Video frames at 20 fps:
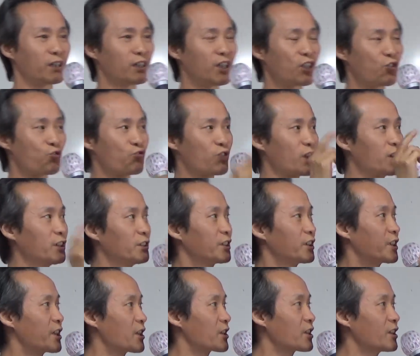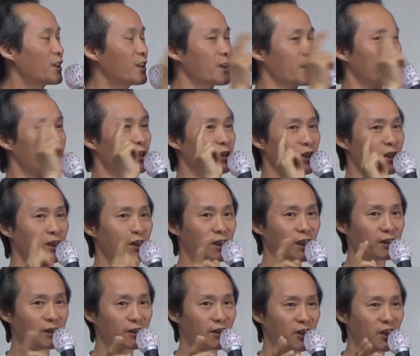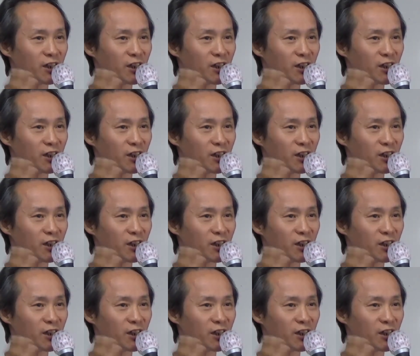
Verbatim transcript: 이 숫자가 어떻게 해서 형성이 됐느냐,